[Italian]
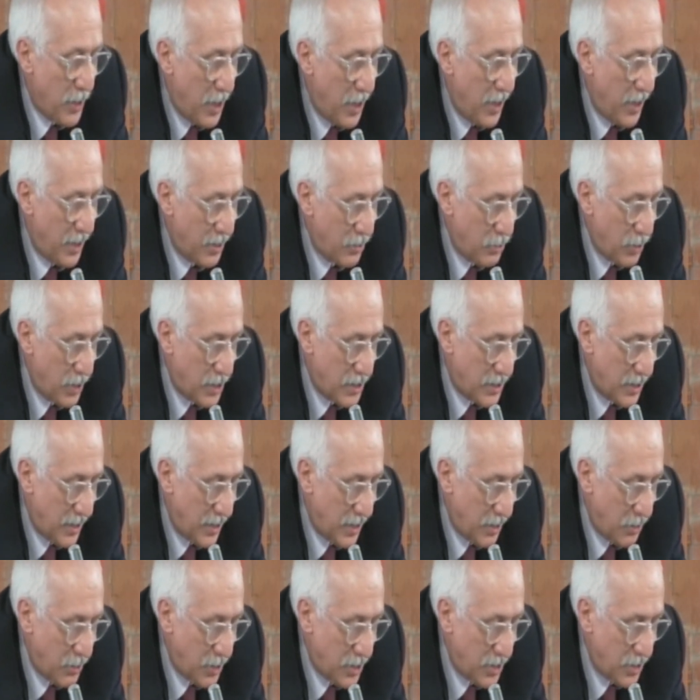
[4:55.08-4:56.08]
ma eh,
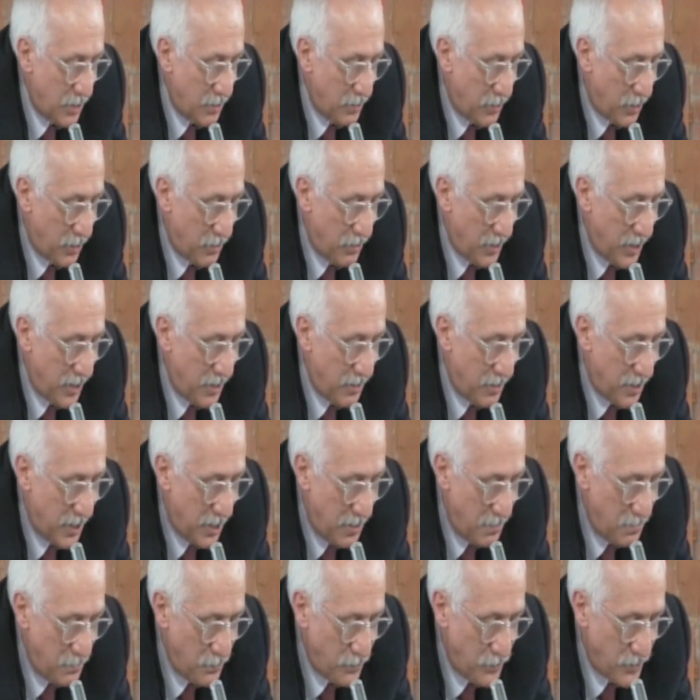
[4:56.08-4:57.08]
questa, questo è un
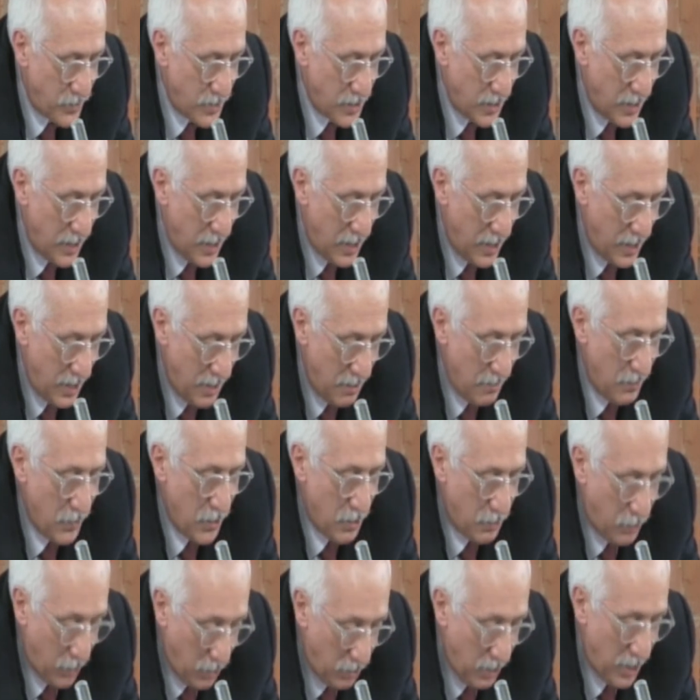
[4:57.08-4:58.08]
problema,
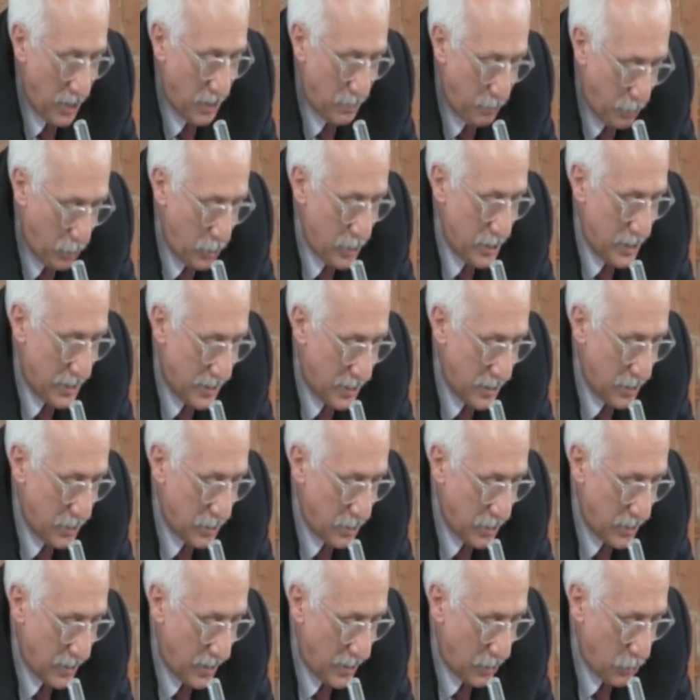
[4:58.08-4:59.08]
problema
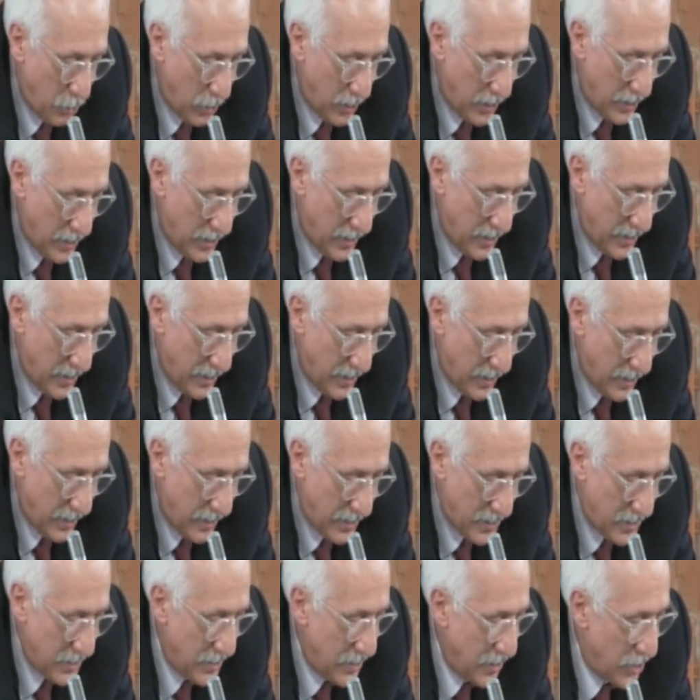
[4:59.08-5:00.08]
politico della qualità delle
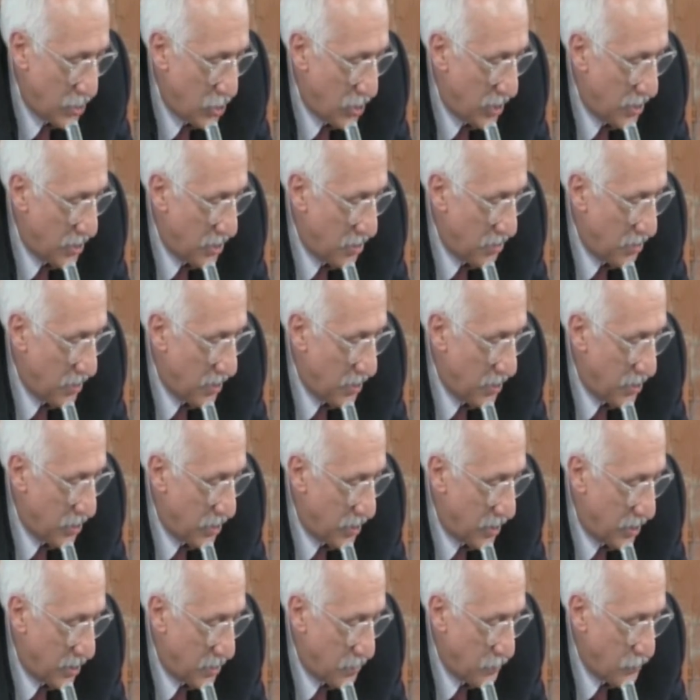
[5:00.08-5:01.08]
classi dirigenti
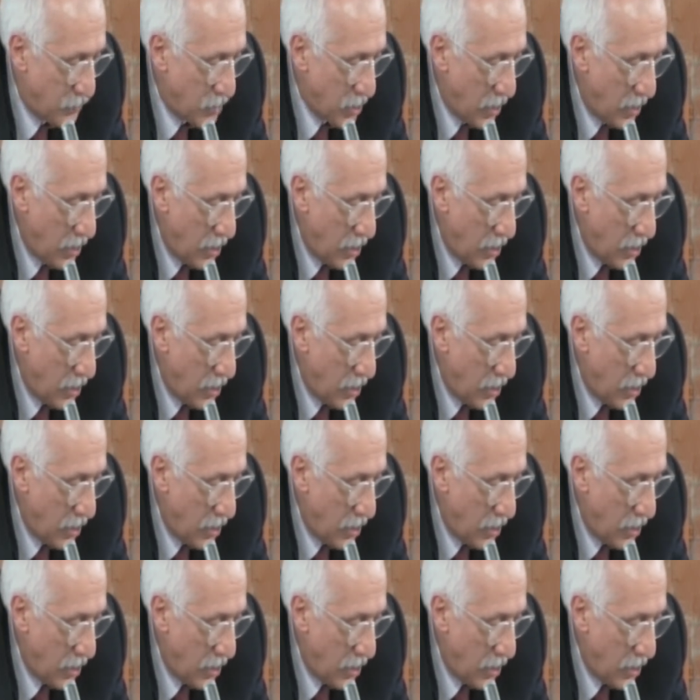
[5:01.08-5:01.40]
meridionali.